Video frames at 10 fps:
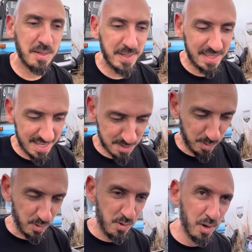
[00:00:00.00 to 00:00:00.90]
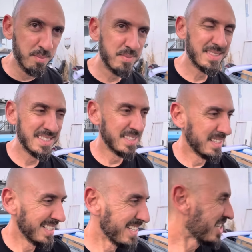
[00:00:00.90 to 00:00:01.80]
BTS Motorhome?
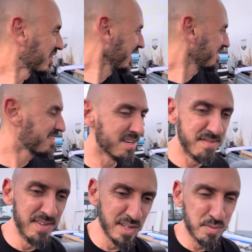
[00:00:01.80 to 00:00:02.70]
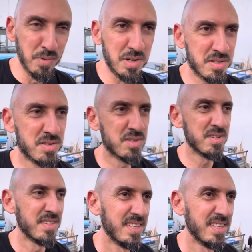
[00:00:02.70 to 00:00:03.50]
Cheio de serviço, moço!